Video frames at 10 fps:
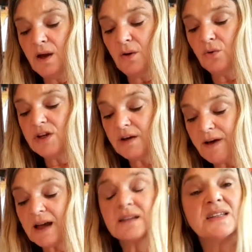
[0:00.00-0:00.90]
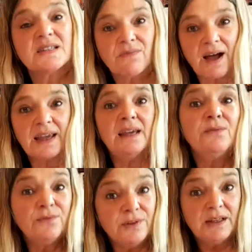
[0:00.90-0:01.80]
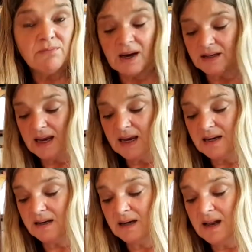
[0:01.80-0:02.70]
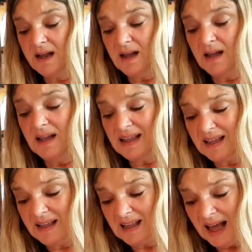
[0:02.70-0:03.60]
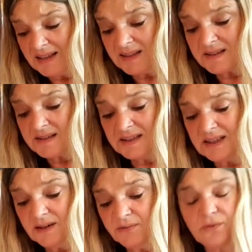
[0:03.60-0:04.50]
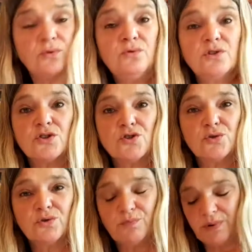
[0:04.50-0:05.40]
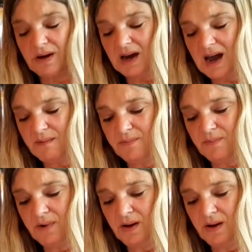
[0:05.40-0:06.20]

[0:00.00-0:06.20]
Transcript: und da waren zwei, wie meine Enkel, ganz tief unter Schutt begraben.